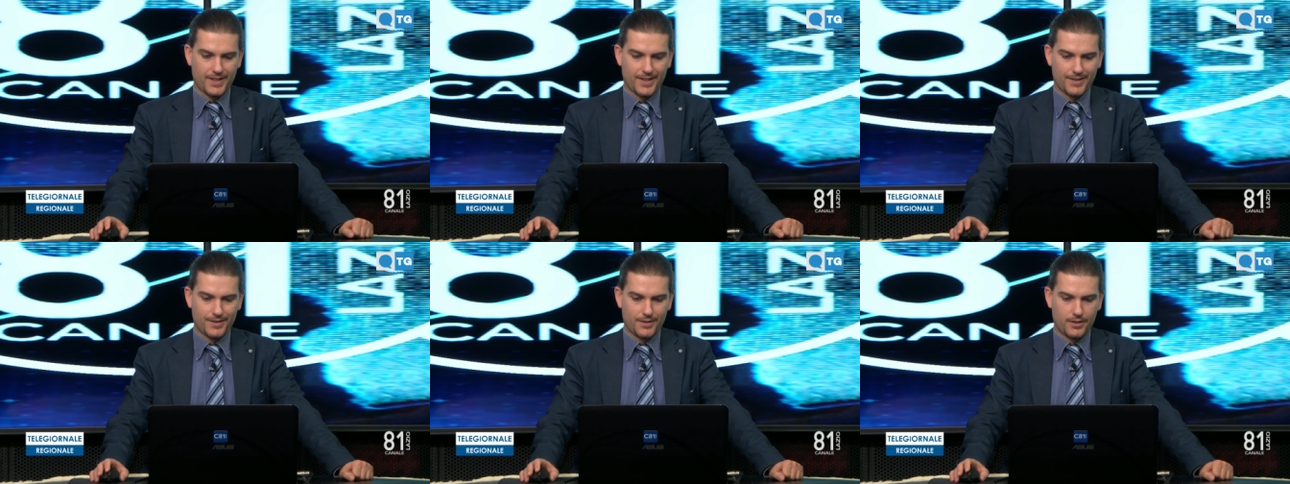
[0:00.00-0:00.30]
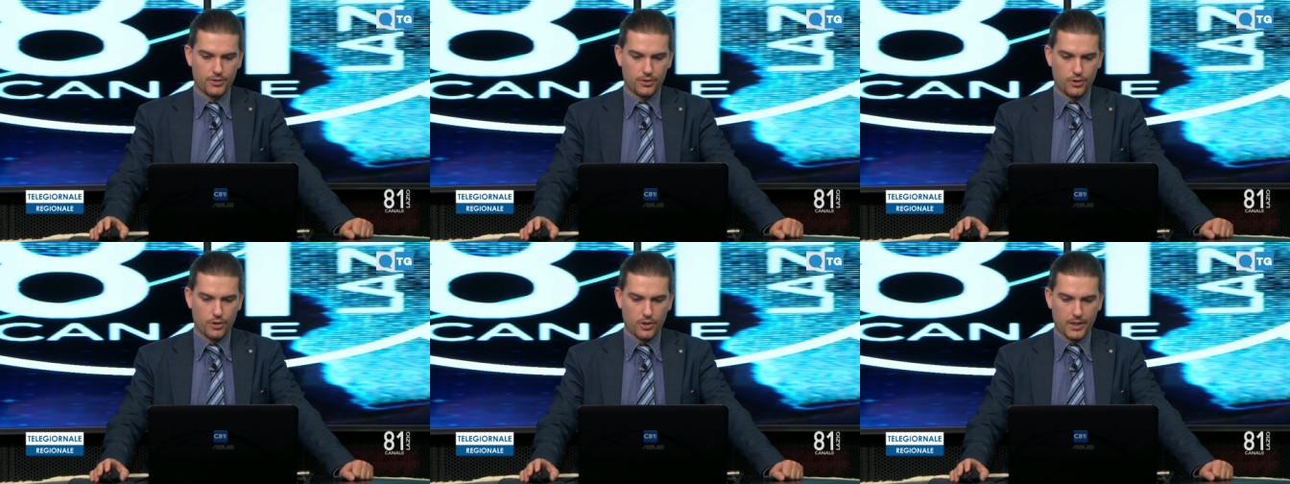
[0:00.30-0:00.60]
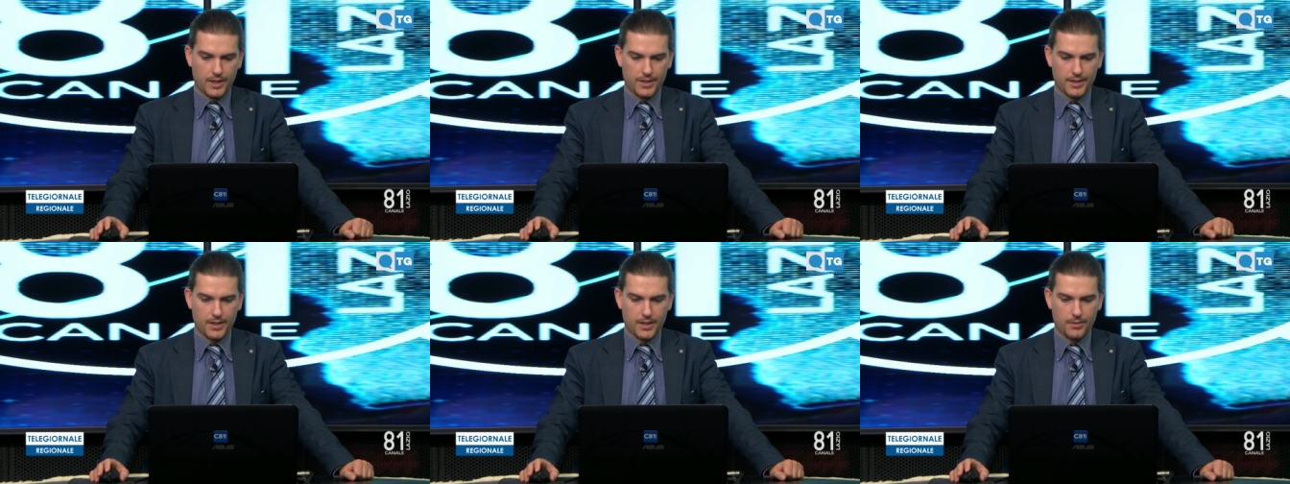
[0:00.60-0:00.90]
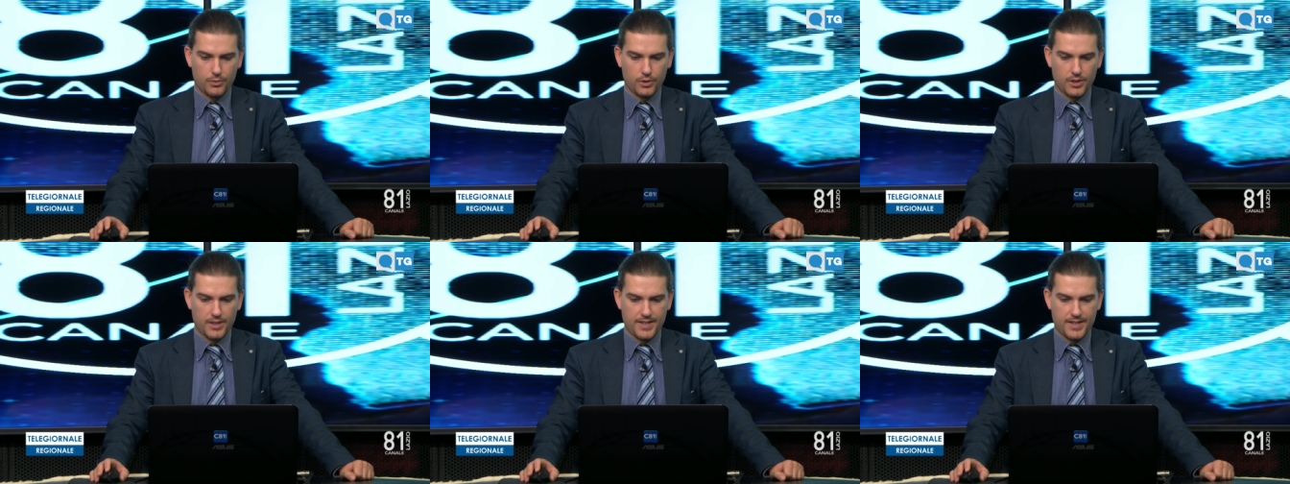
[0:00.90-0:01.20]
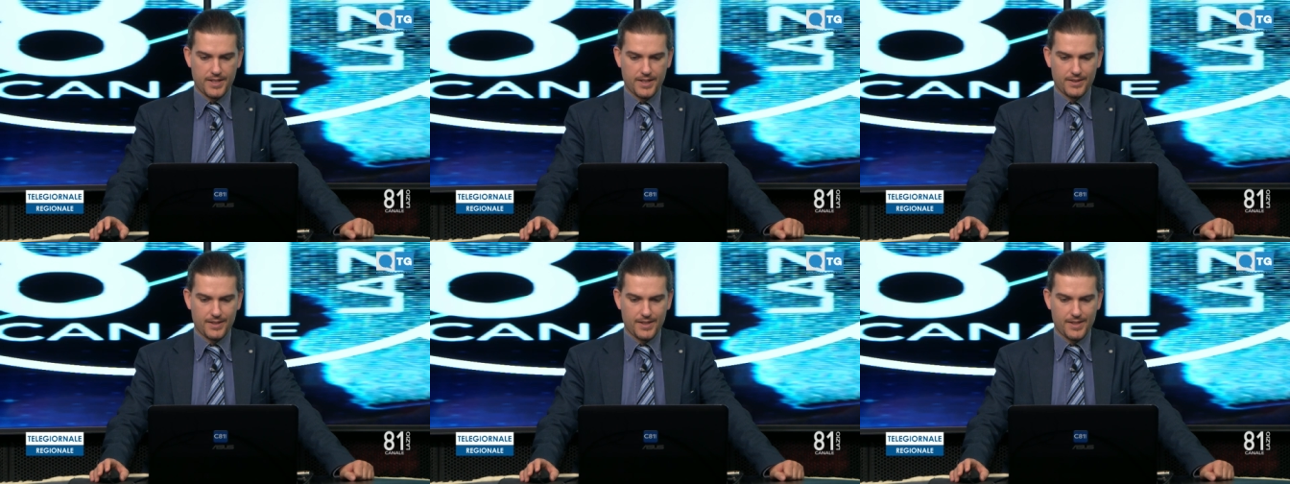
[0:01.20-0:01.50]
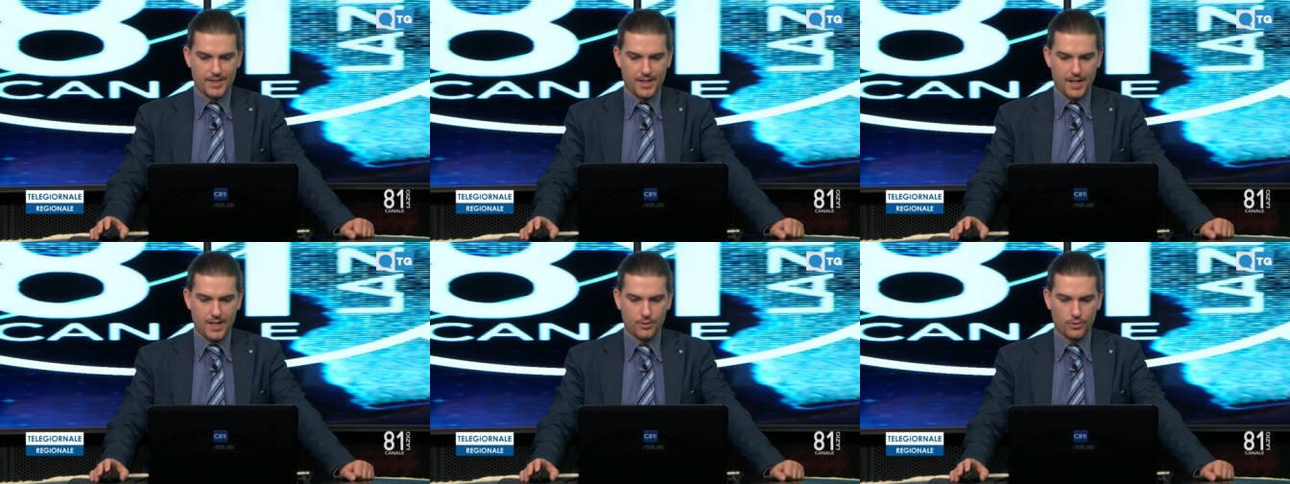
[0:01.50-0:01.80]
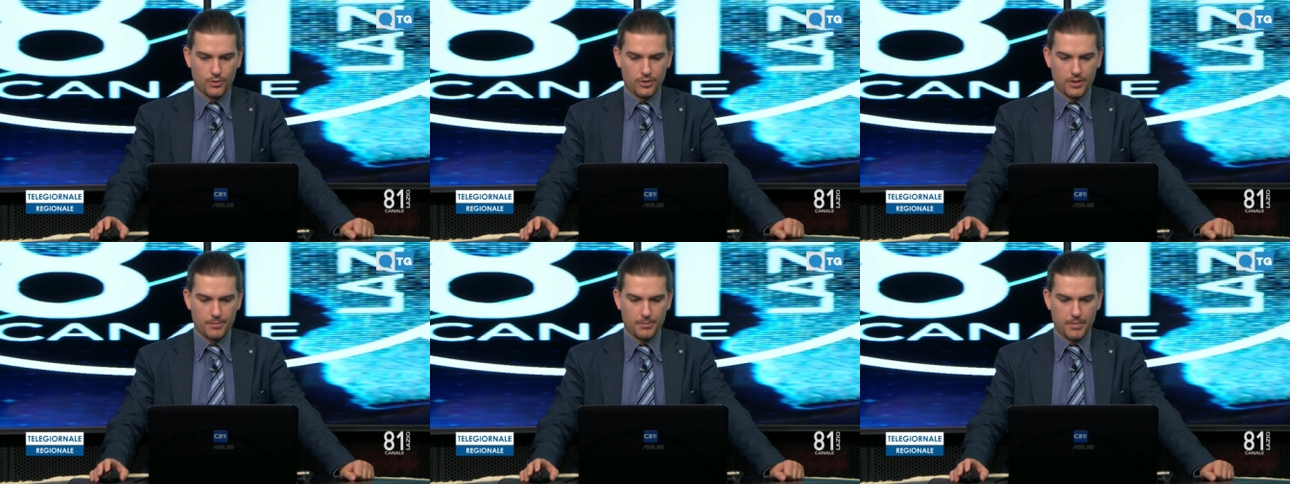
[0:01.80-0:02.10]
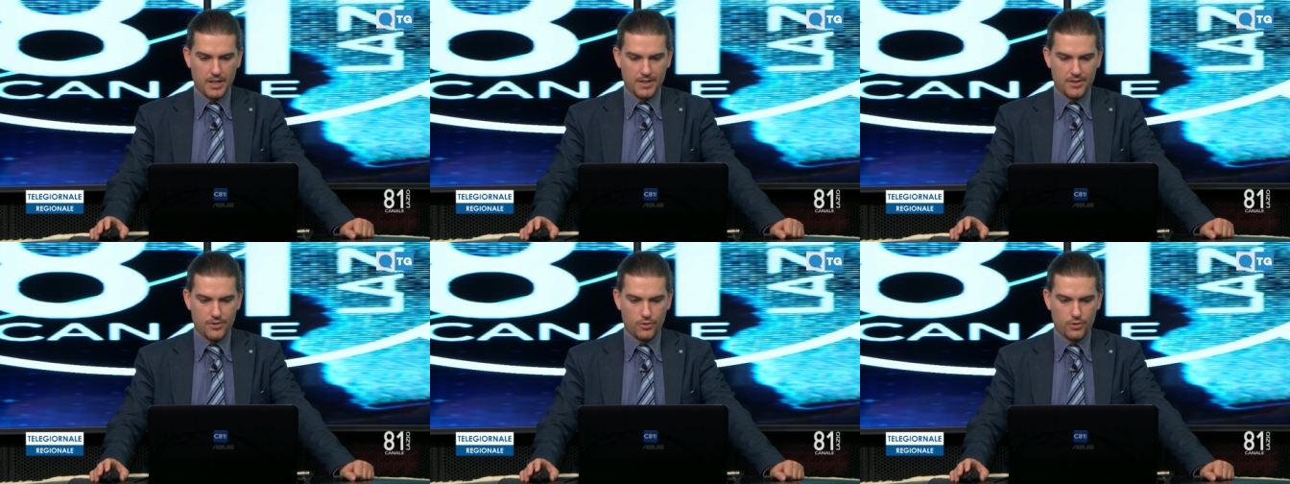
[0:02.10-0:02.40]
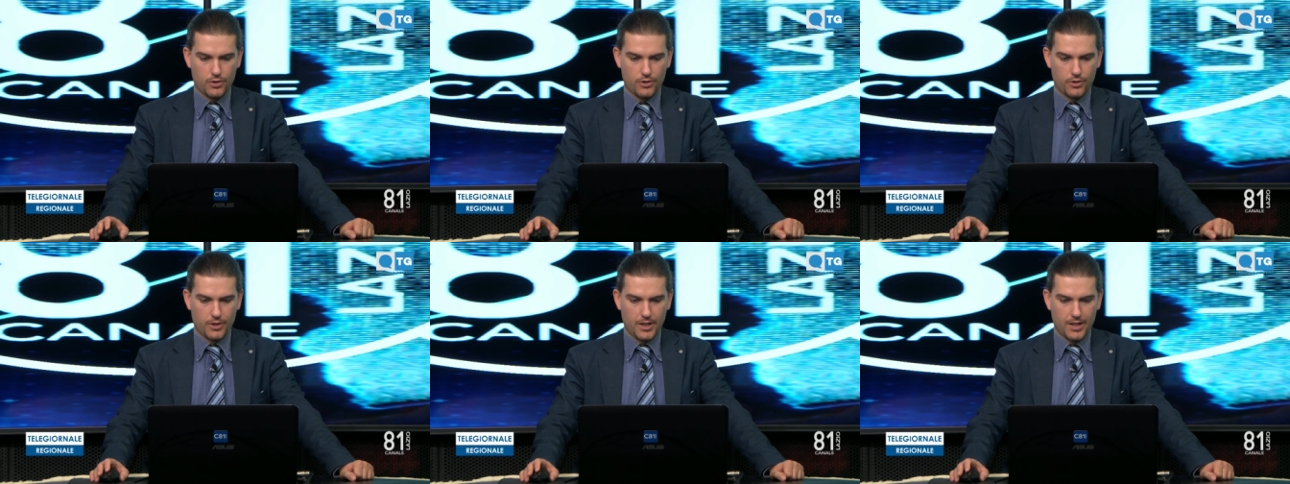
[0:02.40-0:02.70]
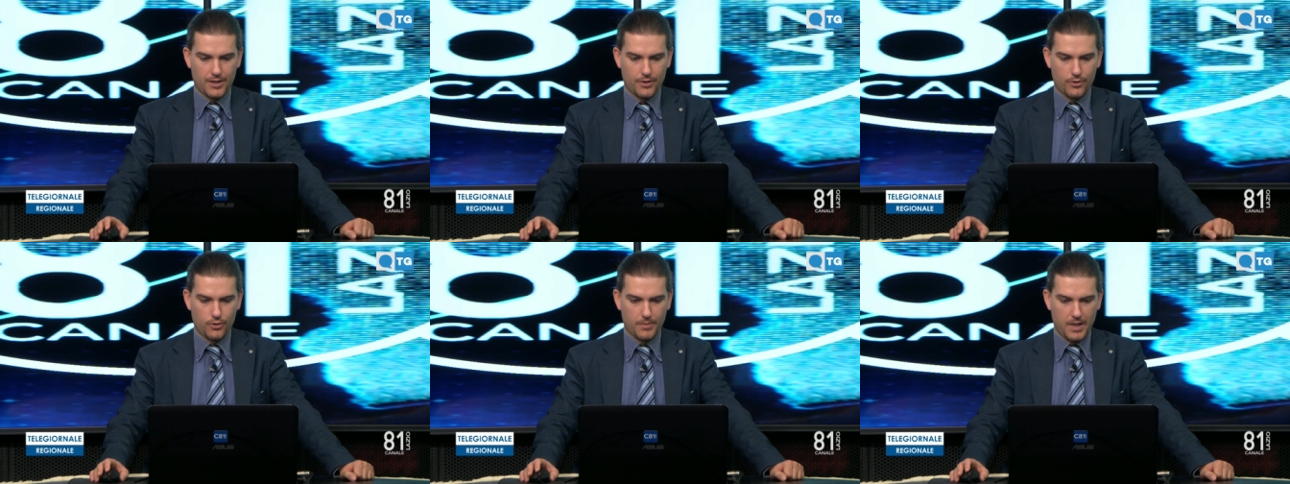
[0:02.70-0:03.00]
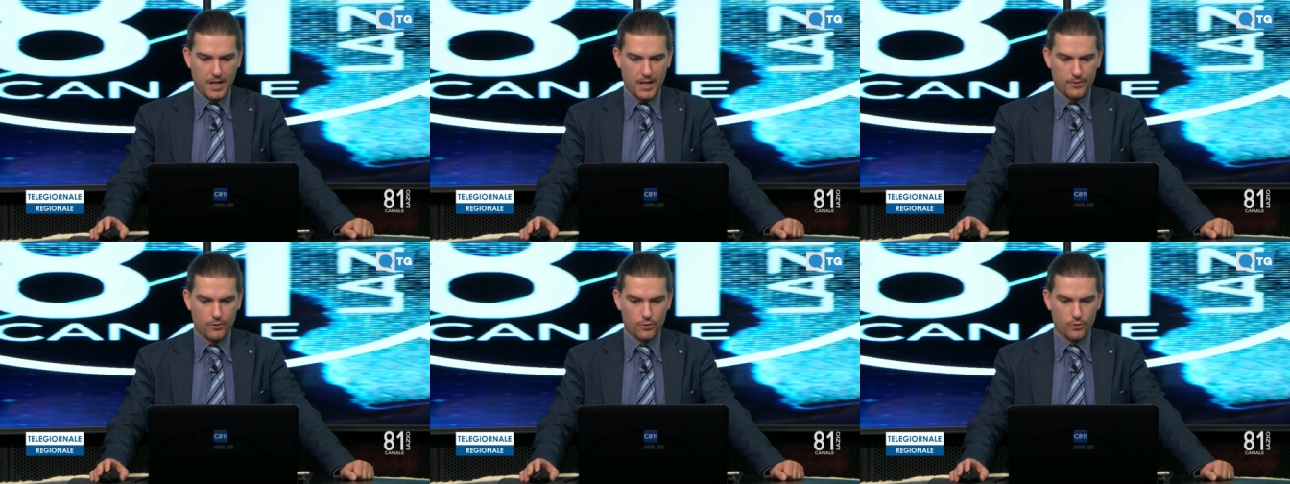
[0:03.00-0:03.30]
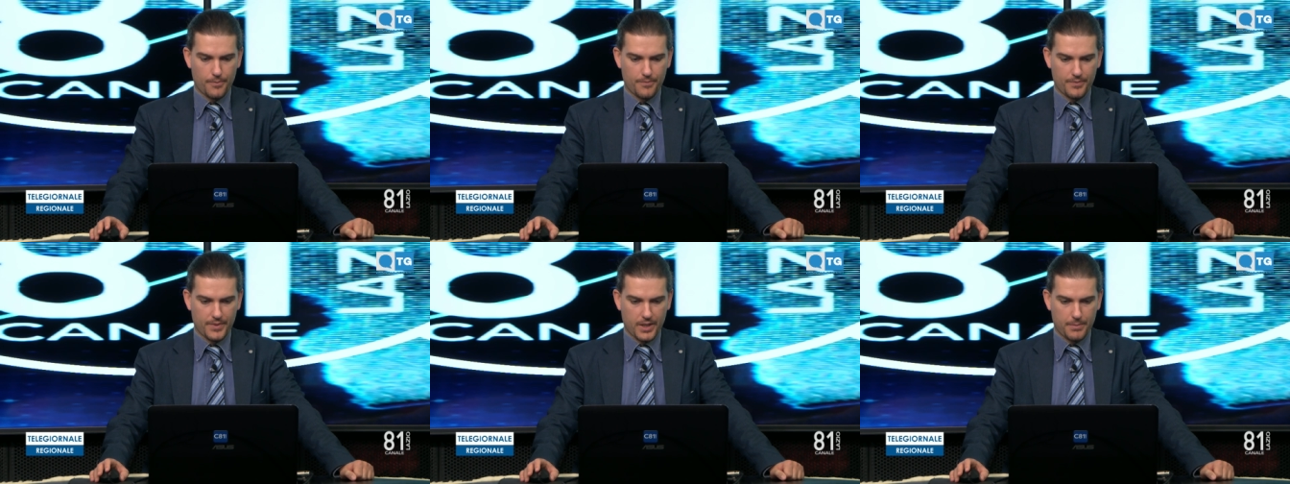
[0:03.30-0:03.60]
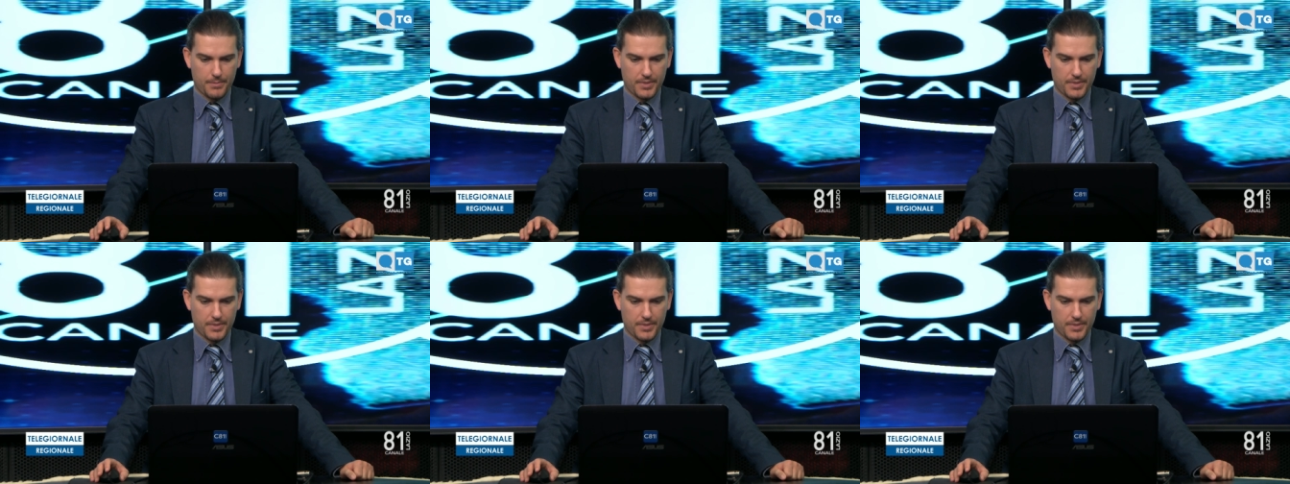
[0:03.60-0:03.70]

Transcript: antidroga della Polizia di Stato nel basso litorale romano